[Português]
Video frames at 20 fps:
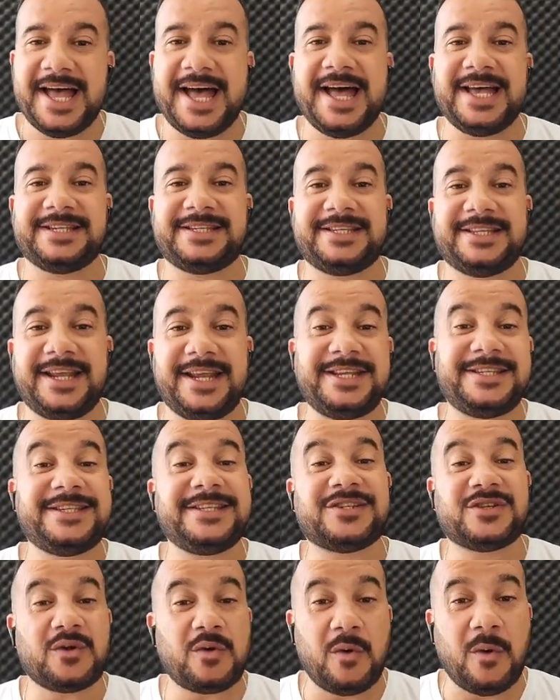as
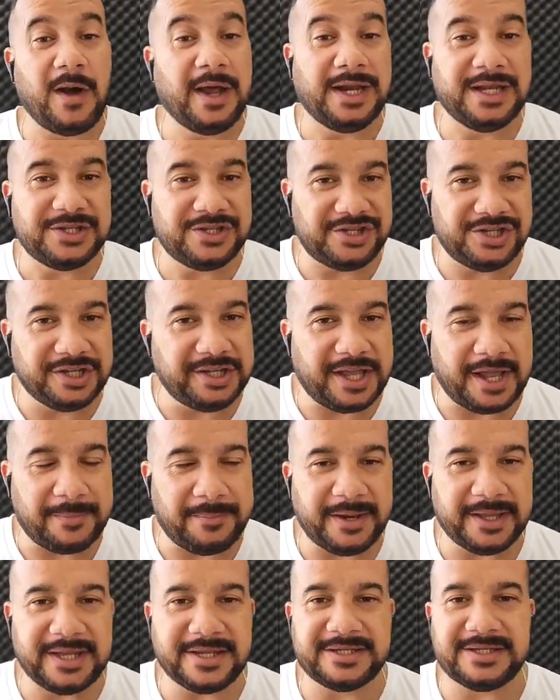três escolas de
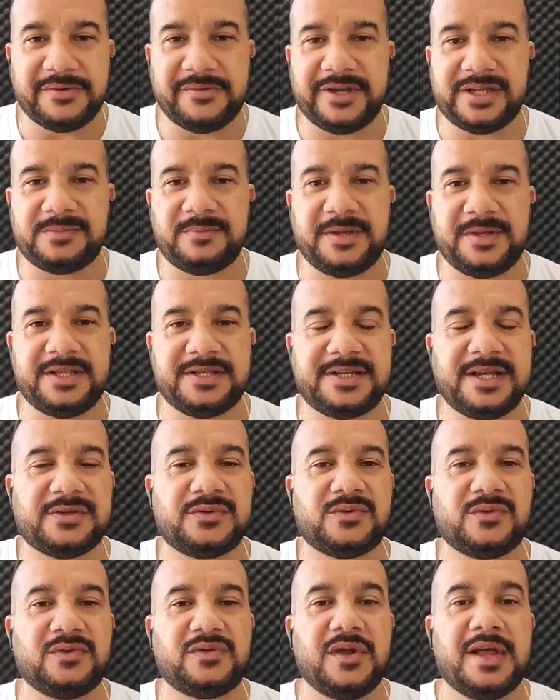interpretação a respeito desse
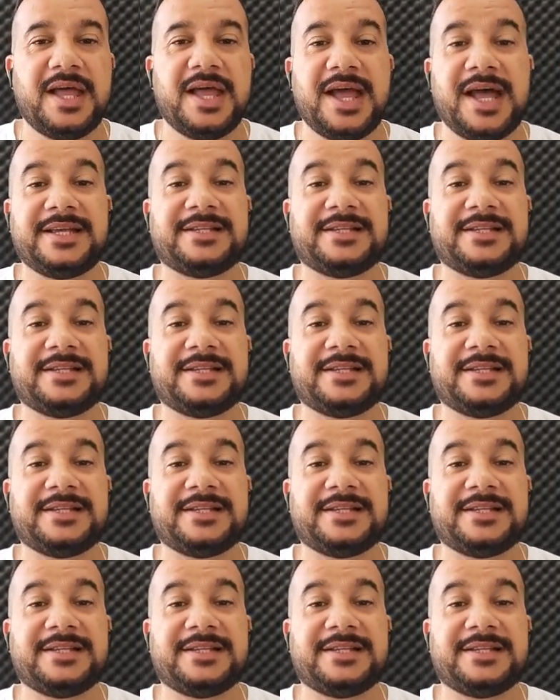assunto,